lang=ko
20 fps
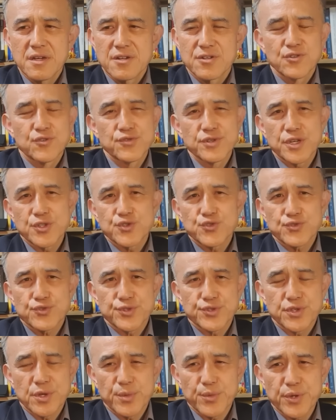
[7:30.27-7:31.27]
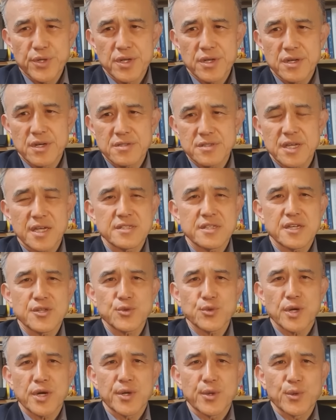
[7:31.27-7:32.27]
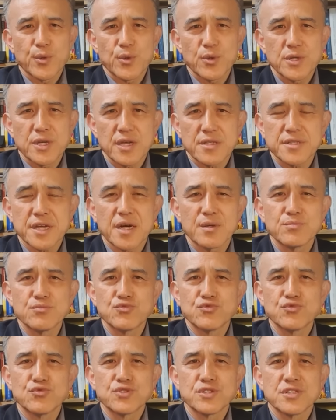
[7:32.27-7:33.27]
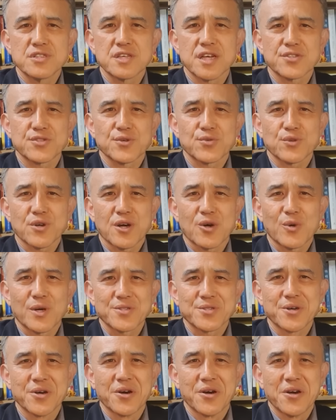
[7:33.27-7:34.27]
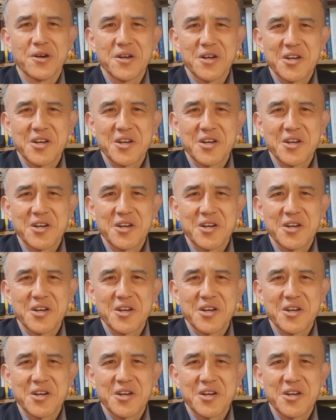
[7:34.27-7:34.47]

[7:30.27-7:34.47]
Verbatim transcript: 그 후에 쭉 지켜보니까 사장도 안 오고 그냥 상무이사 정도가 와서